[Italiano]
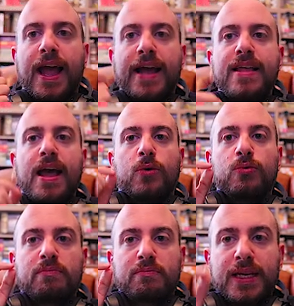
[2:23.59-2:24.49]
ed è
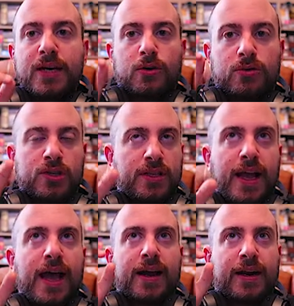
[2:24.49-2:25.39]
un micro
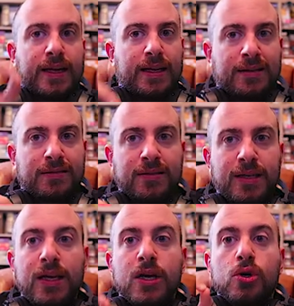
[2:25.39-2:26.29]
GDR
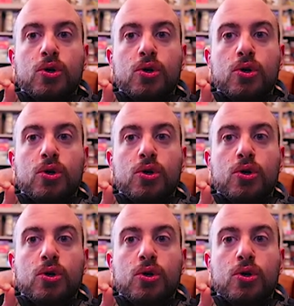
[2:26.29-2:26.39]
indie